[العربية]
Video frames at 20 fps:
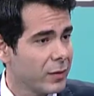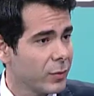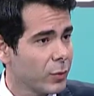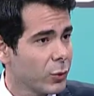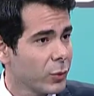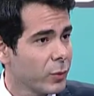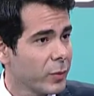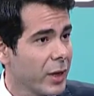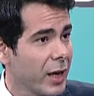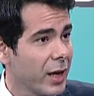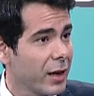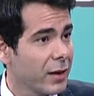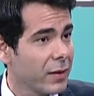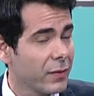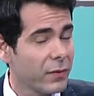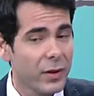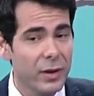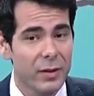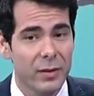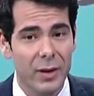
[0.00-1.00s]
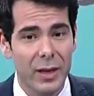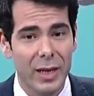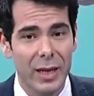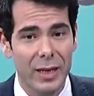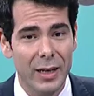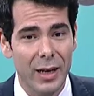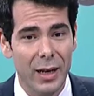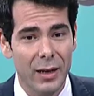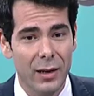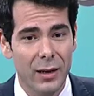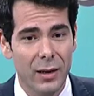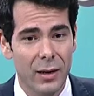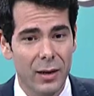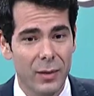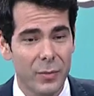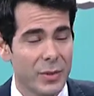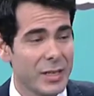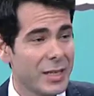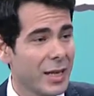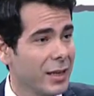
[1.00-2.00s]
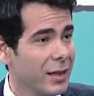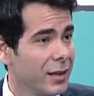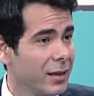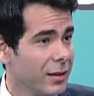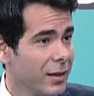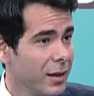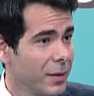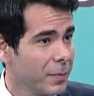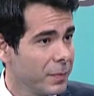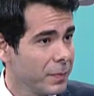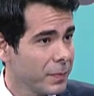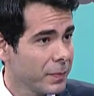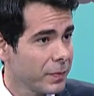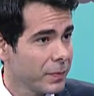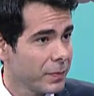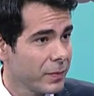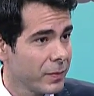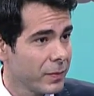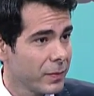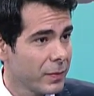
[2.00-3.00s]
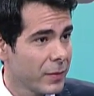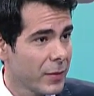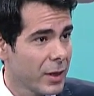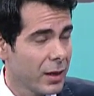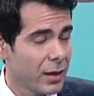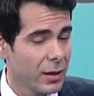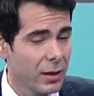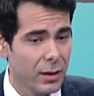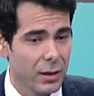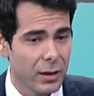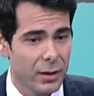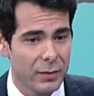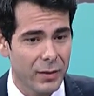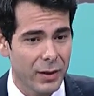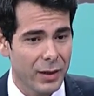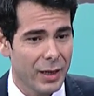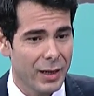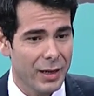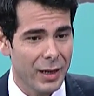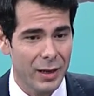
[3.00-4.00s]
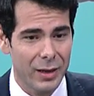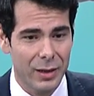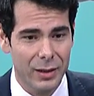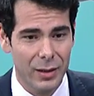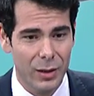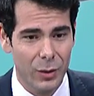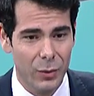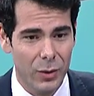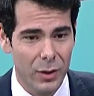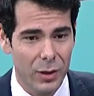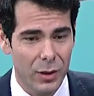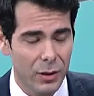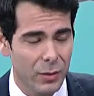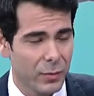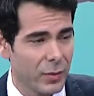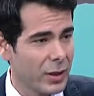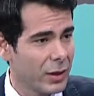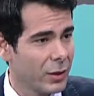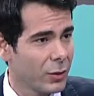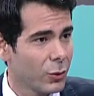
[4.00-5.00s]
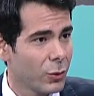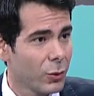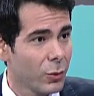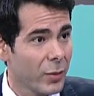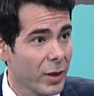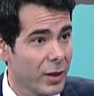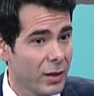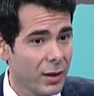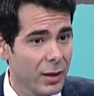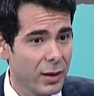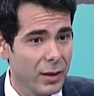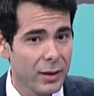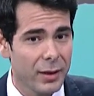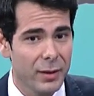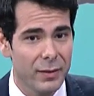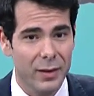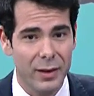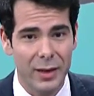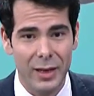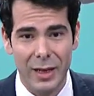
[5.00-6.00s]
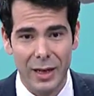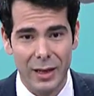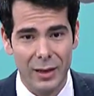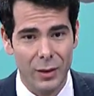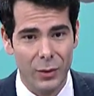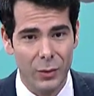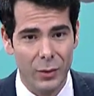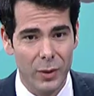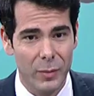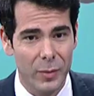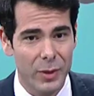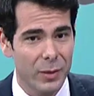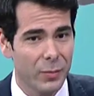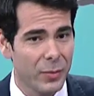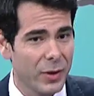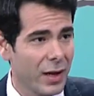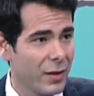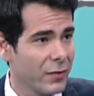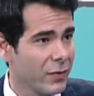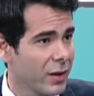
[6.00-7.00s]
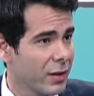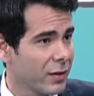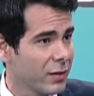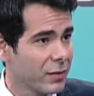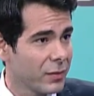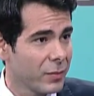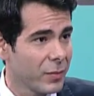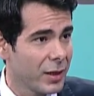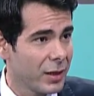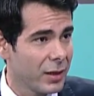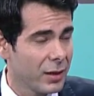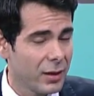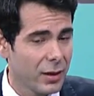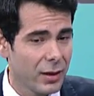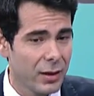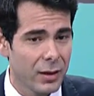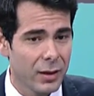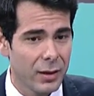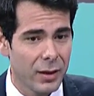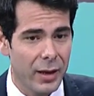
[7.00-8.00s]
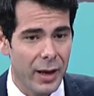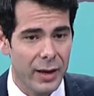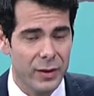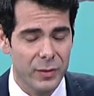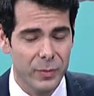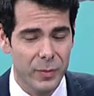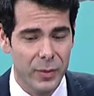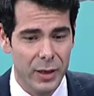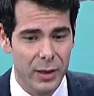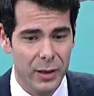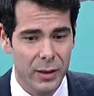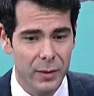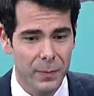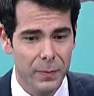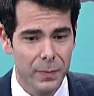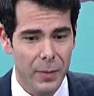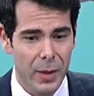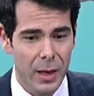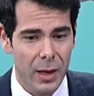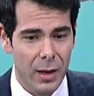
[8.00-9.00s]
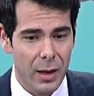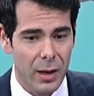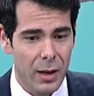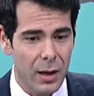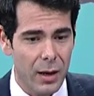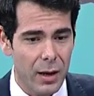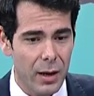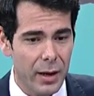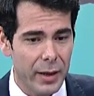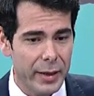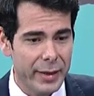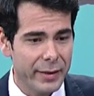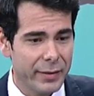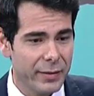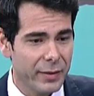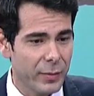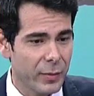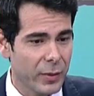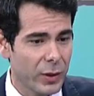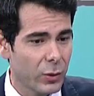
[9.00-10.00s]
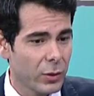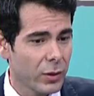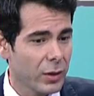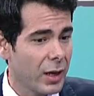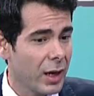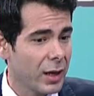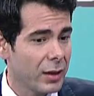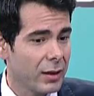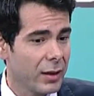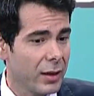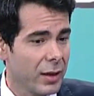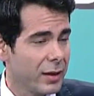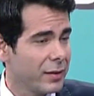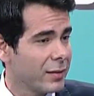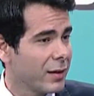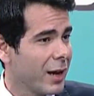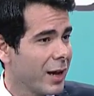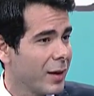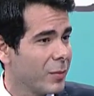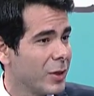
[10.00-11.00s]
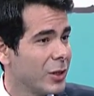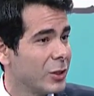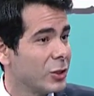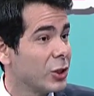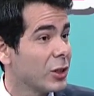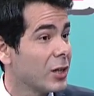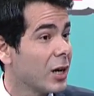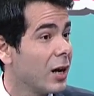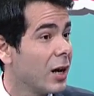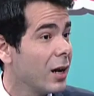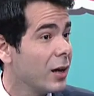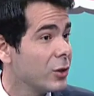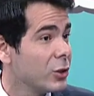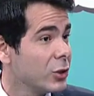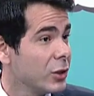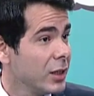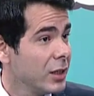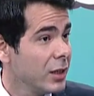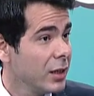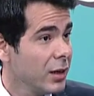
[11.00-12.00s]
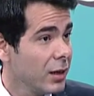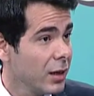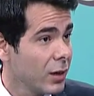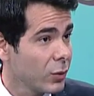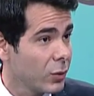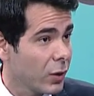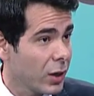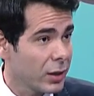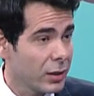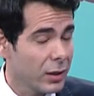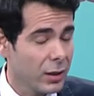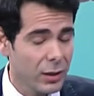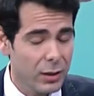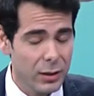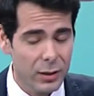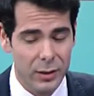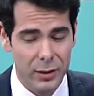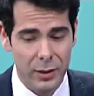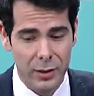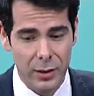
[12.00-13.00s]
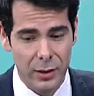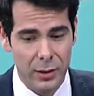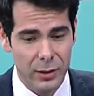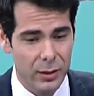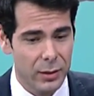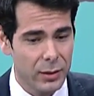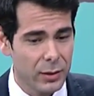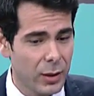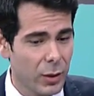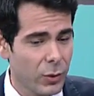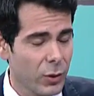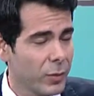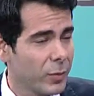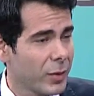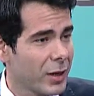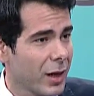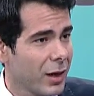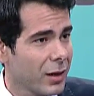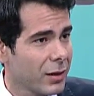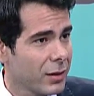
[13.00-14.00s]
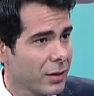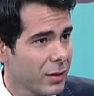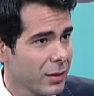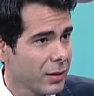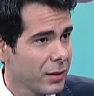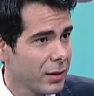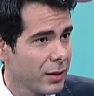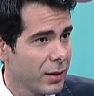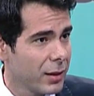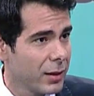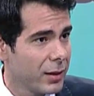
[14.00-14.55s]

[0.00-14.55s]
لازم يكون يعرف إذا كان على مسيل دم آه إذا كان على دواء مثل كومادين، إذا كان على دواء مثل بلافيكس، مثل آه أسبرين آه لازم يعطي إذا عامل جراحة جديدة لأنه عادة الدواء اللي بينعطى